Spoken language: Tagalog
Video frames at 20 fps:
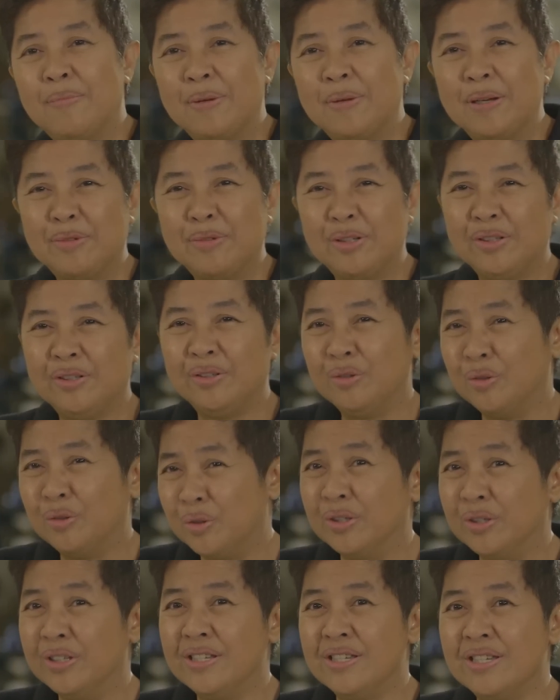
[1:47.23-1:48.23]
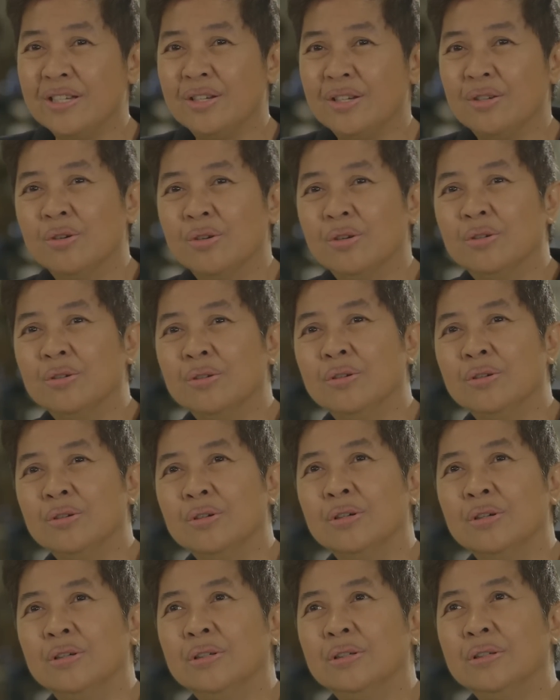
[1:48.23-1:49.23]
pa naman noon si
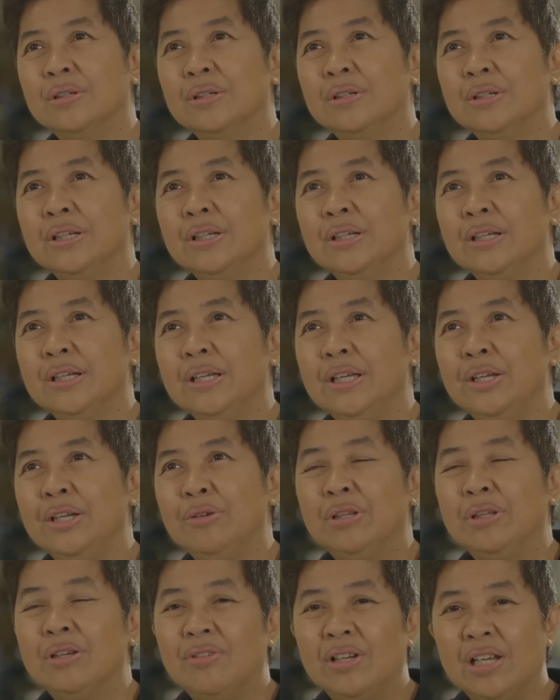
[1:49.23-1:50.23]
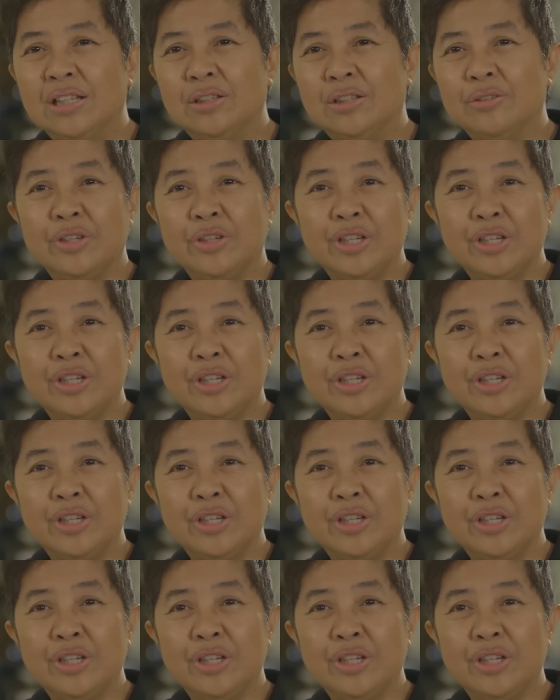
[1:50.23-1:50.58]
Coco he would have a lot of